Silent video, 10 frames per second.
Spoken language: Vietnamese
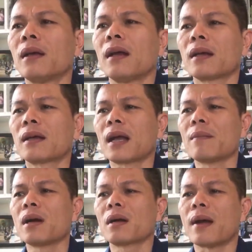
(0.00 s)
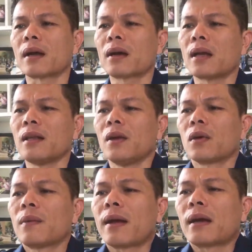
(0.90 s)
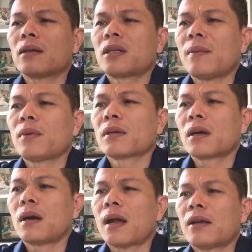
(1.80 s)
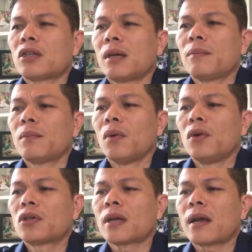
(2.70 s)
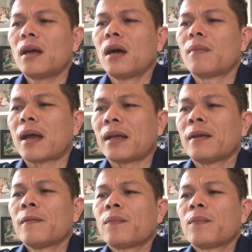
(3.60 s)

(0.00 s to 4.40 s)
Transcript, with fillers: à, cảm ơn các bạn rất là nhiều các bạn đã xem chương trình live stream buổi sáng hôm nay